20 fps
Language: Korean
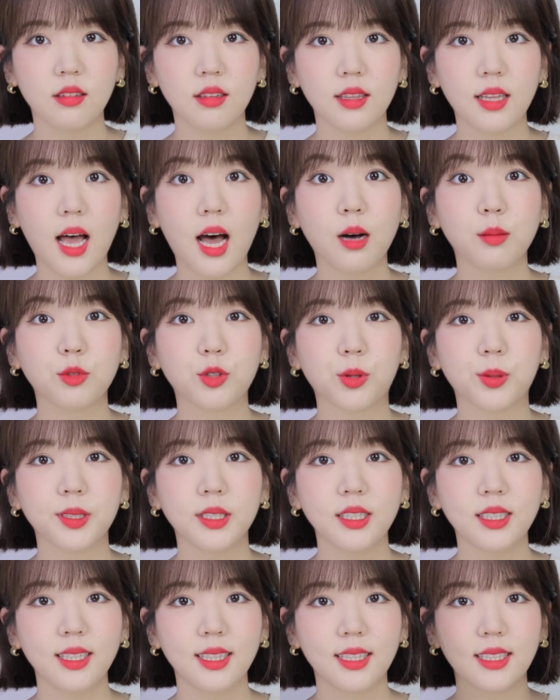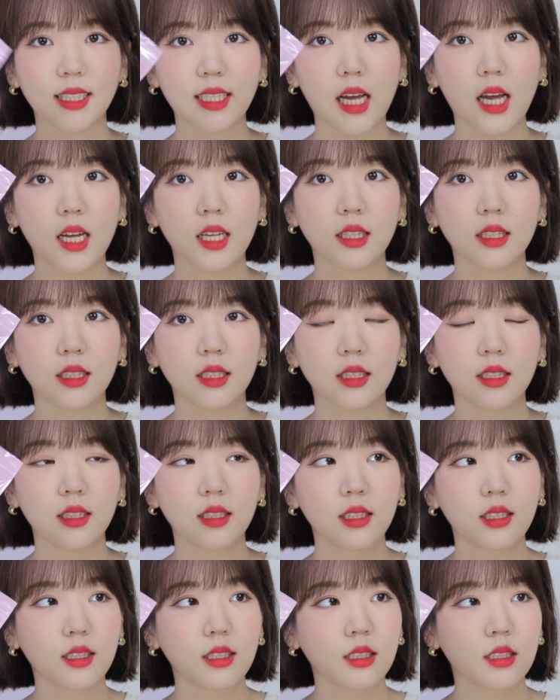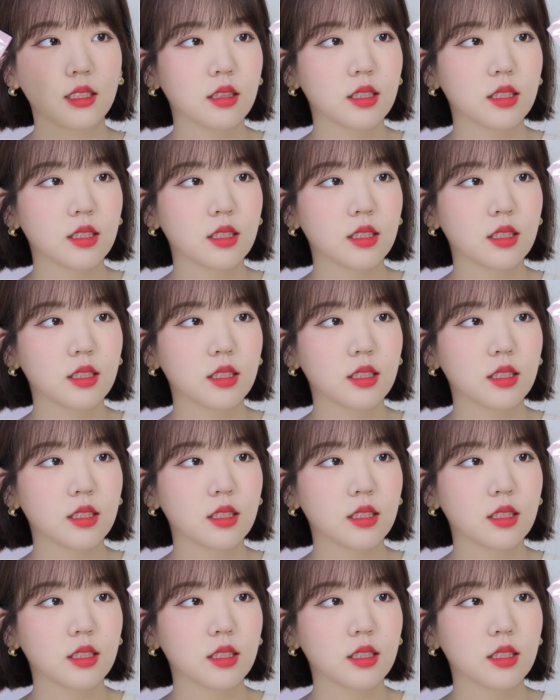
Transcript: 다음으로는 짠!